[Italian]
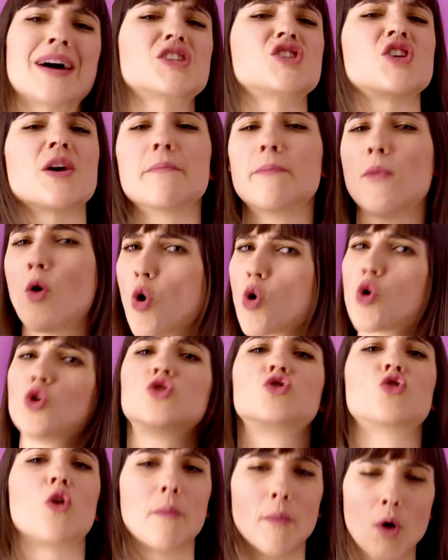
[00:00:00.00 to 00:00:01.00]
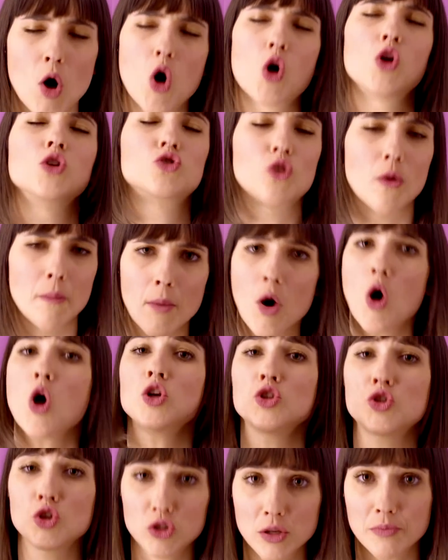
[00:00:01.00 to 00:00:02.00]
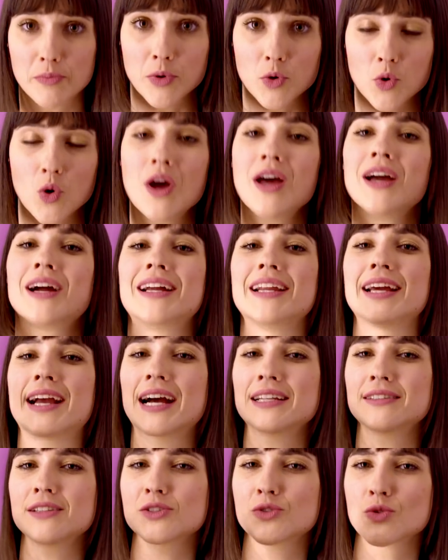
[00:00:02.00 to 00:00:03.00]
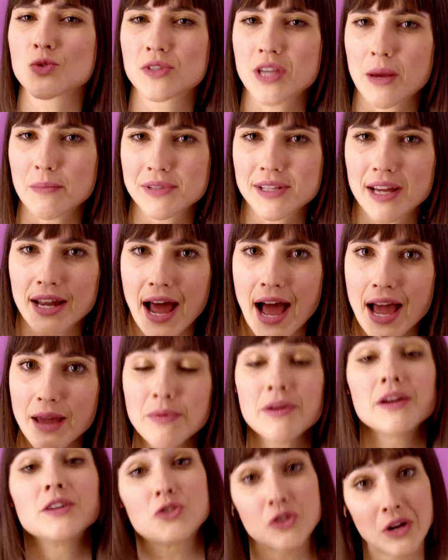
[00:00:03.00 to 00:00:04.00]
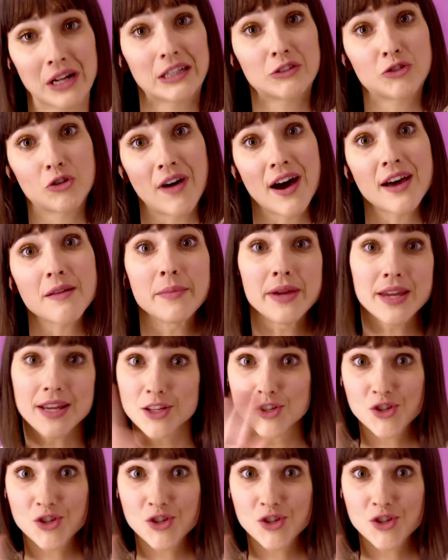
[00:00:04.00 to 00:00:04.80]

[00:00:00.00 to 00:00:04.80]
piace molto, molto, molto di più. Cliccate su subscribe e tornate a trovarmi.